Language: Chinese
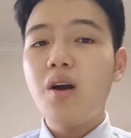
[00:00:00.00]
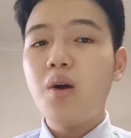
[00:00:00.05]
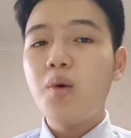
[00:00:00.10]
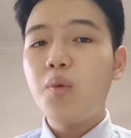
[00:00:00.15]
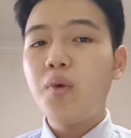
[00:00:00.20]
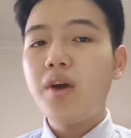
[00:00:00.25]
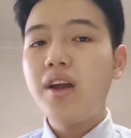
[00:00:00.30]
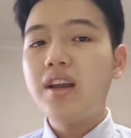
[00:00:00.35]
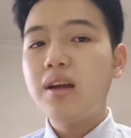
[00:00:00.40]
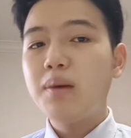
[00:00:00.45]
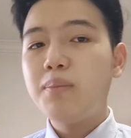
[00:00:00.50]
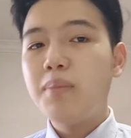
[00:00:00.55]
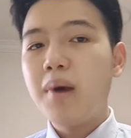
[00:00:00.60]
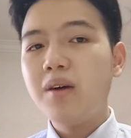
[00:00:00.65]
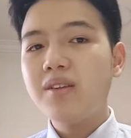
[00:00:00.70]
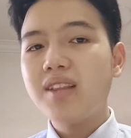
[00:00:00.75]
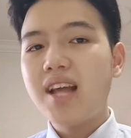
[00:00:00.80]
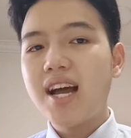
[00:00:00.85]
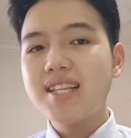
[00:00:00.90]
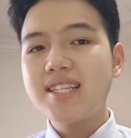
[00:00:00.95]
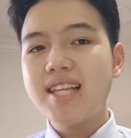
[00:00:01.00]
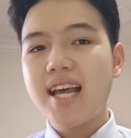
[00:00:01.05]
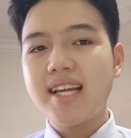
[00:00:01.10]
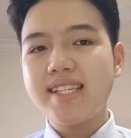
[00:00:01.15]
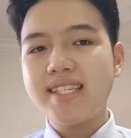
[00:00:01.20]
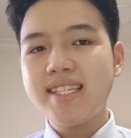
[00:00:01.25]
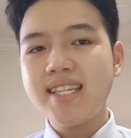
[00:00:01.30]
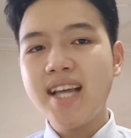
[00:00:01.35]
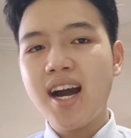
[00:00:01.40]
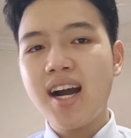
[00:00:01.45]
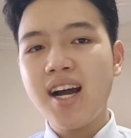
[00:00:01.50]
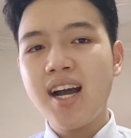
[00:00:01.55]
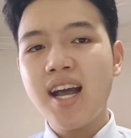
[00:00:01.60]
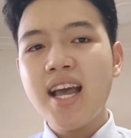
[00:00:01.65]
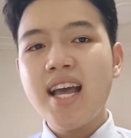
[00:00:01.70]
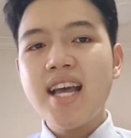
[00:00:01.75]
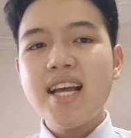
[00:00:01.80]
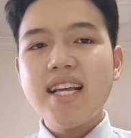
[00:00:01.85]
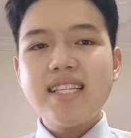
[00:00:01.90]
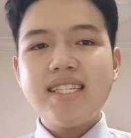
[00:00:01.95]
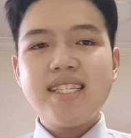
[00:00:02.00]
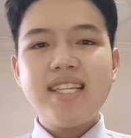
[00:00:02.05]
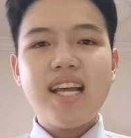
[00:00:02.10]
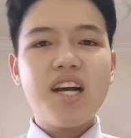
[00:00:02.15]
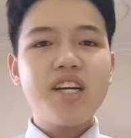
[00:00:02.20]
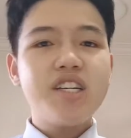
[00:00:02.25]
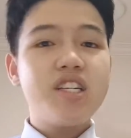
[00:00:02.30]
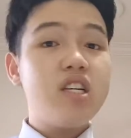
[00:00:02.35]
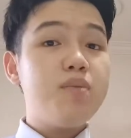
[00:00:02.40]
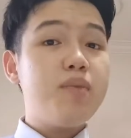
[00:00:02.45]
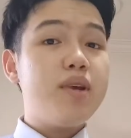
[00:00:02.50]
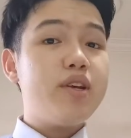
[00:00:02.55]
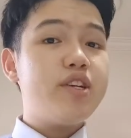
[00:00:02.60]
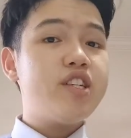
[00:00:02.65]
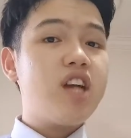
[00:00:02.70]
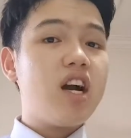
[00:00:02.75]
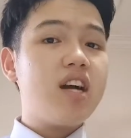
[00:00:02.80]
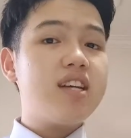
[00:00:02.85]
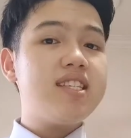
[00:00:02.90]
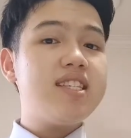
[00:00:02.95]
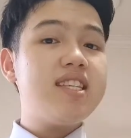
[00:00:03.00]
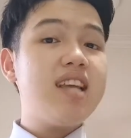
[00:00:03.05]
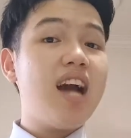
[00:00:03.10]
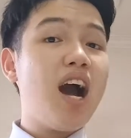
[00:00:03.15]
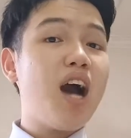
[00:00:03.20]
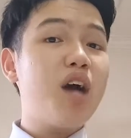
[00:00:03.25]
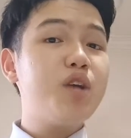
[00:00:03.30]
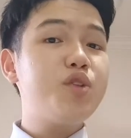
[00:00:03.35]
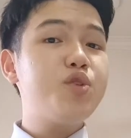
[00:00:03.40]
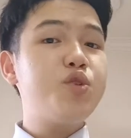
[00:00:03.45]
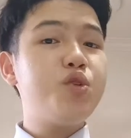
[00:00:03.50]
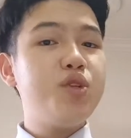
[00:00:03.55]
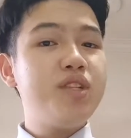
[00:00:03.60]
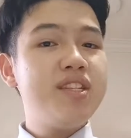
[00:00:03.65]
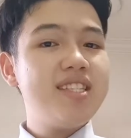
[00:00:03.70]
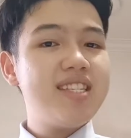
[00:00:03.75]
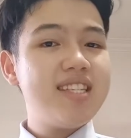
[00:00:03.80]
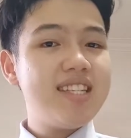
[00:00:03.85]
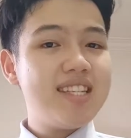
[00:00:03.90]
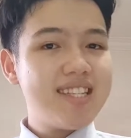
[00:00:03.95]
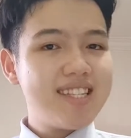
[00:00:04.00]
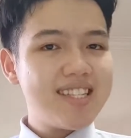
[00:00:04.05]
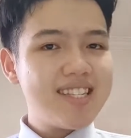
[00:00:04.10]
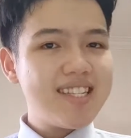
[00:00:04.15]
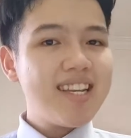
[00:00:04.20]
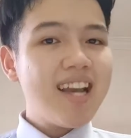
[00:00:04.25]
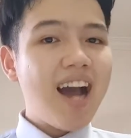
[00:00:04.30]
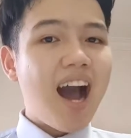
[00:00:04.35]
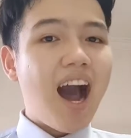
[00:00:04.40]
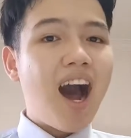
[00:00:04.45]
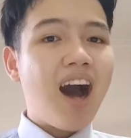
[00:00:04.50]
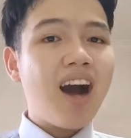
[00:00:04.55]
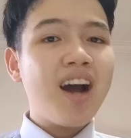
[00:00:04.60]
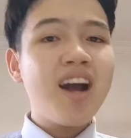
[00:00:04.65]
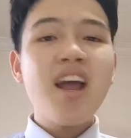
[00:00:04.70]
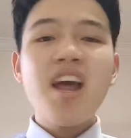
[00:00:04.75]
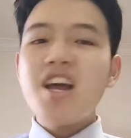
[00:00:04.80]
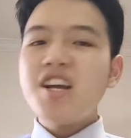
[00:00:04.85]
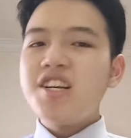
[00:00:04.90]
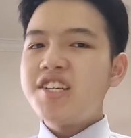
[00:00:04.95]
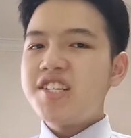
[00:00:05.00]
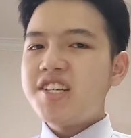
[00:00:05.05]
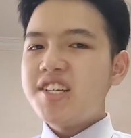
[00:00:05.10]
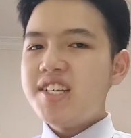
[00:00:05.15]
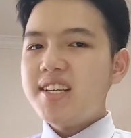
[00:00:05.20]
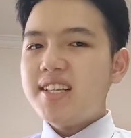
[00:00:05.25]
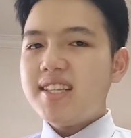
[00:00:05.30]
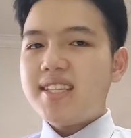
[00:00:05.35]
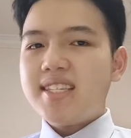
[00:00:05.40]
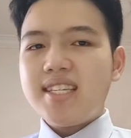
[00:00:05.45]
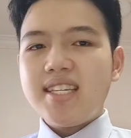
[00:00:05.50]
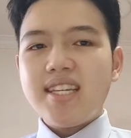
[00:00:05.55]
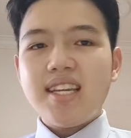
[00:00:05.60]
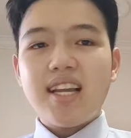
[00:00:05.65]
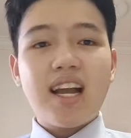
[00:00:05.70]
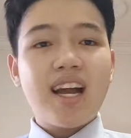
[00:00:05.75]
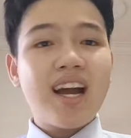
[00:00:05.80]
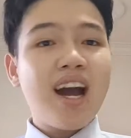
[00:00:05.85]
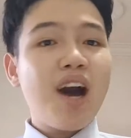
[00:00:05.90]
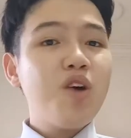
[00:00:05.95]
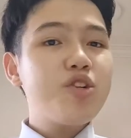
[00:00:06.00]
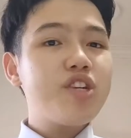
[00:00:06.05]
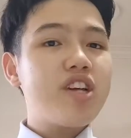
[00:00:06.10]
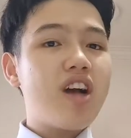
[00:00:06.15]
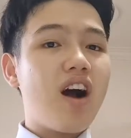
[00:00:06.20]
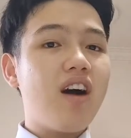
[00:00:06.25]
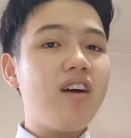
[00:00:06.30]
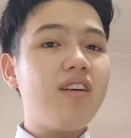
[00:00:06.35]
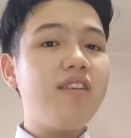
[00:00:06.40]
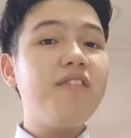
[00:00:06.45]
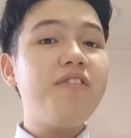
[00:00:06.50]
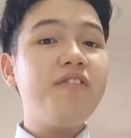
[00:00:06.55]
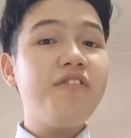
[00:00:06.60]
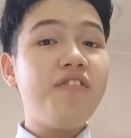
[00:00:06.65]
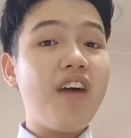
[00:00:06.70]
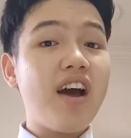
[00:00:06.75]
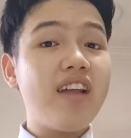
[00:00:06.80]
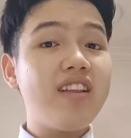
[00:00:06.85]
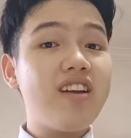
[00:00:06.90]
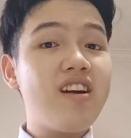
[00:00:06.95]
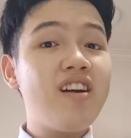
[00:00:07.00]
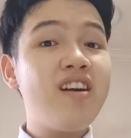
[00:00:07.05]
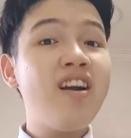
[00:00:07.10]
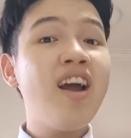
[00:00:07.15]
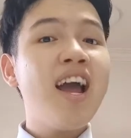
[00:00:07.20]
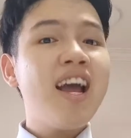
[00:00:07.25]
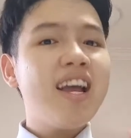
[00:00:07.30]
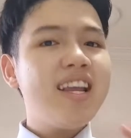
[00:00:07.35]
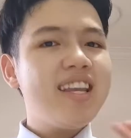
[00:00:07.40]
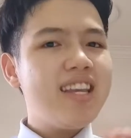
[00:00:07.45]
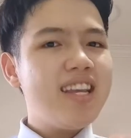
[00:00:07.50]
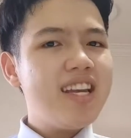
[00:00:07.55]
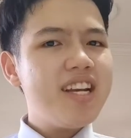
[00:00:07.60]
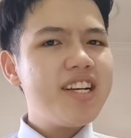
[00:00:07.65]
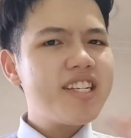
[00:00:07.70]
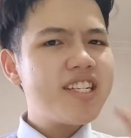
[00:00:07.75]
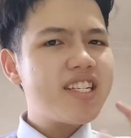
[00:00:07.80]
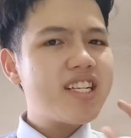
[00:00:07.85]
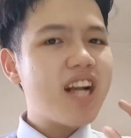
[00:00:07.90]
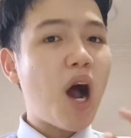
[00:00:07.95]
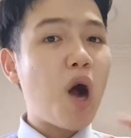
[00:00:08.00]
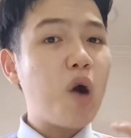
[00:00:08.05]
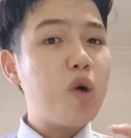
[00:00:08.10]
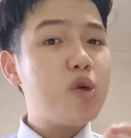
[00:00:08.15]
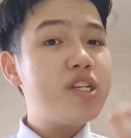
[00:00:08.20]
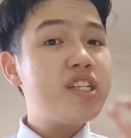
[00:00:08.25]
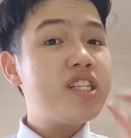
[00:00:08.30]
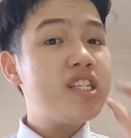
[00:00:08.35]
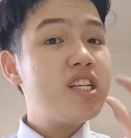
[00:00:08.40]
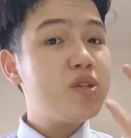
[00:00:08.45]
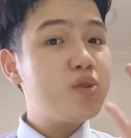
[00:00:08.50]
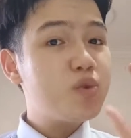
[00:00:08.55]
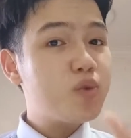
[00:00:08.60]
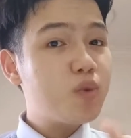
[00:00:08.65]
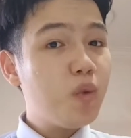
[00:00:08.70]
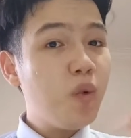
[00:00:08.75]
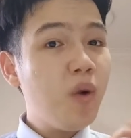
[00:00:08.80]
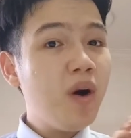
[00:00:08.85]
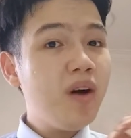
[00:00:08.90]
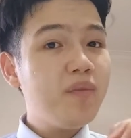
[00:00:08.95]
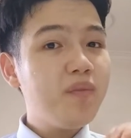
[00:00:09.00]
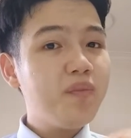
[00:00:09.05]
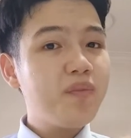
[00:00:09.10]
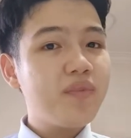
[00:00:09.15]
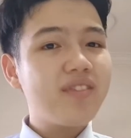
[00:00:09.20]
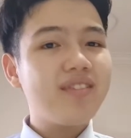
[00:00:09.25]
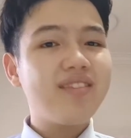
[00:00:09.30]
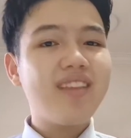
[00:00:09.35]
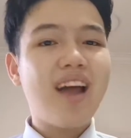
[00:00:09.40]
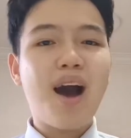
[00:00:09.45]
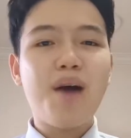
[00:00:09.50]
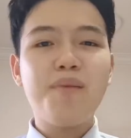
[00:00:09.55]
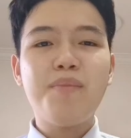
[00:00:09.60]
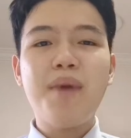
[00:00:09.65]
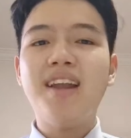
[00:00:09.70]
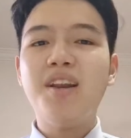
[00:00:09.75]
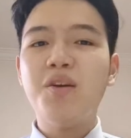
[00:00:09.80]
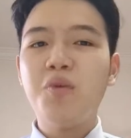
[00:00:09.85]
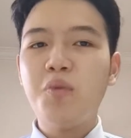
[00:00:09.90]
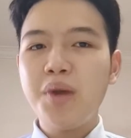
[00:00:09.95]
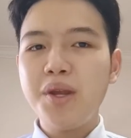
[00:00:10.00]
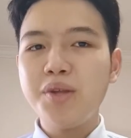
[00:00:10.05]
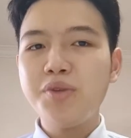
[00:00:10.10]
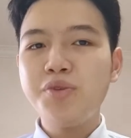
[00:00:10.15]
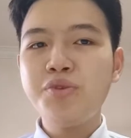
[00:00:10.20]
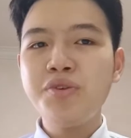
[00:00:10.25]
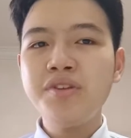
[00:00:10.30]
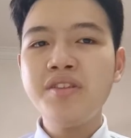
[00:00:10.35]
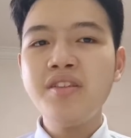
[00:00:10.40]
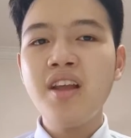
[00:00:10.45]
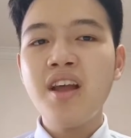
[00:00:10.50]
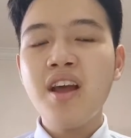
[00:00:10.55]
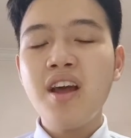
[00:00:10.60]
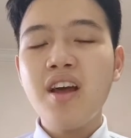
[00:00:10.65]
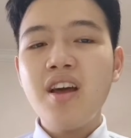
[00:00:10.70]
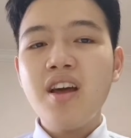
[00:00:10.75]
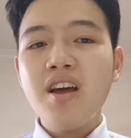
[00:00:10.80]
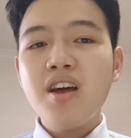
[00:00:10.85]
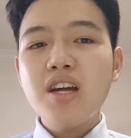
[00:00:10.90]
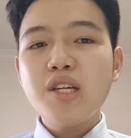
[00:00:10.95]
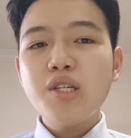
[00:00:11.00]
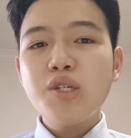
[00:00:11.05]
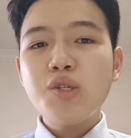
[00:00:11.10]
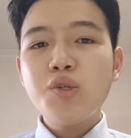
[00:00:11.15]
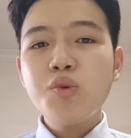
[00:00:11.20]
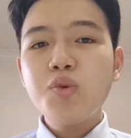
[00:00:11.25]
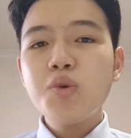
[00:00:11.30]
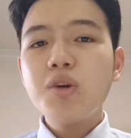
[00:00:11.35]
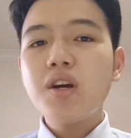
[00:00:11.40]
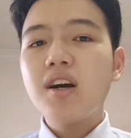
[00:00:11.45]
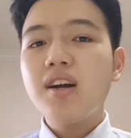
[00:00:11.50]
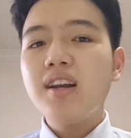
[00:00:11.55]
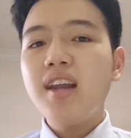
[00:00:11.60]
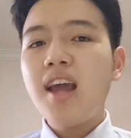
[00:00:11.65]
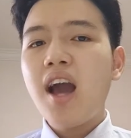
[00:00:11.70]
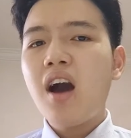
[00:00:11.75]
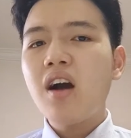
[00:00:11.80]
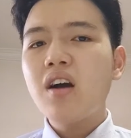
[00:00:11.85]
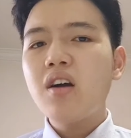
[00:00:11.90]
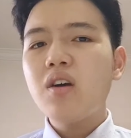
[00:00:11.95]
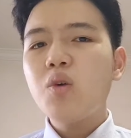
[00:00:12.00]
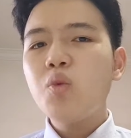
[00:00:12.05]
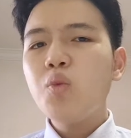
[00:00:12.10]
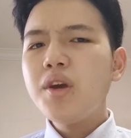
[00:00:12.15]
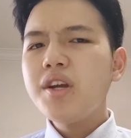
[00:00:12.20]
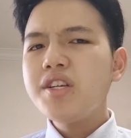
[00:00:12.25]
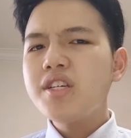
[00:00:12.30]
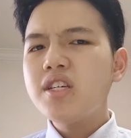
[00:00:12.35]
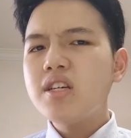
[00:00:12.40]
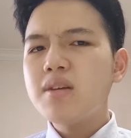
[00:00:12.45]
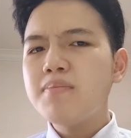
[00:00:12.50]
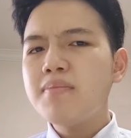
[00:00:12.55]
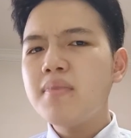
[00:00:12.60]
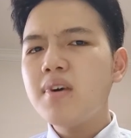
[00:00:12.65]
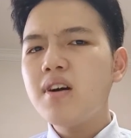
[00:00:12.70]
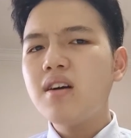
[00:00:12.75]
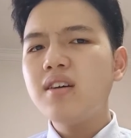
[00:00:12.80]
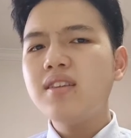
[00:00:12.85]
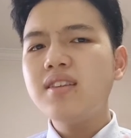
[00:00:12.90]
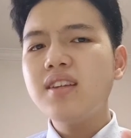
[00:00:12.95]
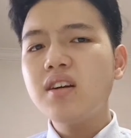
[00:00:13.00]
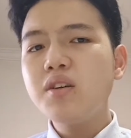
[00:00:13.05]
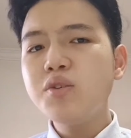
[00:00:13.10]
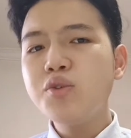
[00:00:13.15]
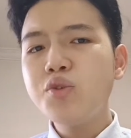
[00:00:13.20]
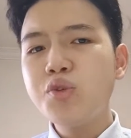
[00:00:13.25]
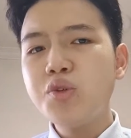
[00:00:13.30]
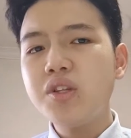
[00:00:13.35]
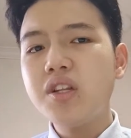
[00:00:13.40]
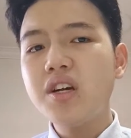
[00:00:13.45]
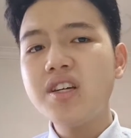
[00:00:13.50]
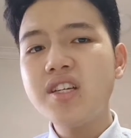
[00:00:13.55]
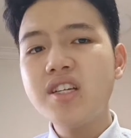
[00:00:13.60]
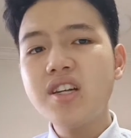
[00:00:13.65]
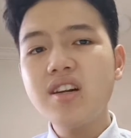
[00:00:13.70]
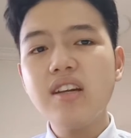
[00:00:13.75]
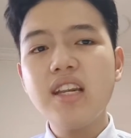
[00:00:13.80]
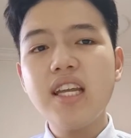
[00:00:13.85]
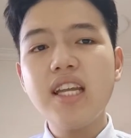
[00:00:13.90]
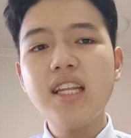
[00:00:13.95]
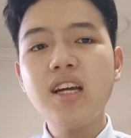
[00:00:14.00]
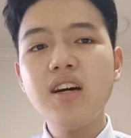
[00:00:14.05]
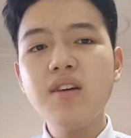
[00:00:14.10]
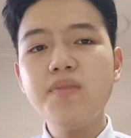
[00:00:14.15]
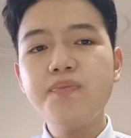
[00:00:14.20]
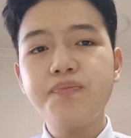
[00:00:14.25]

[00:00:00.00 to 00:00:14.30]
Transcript: 为了报答宰相。 将士们上下群情激昂，士气高涨，反而以少胜多，打败了魏军。诸葛亮为什么能取得胜利呢？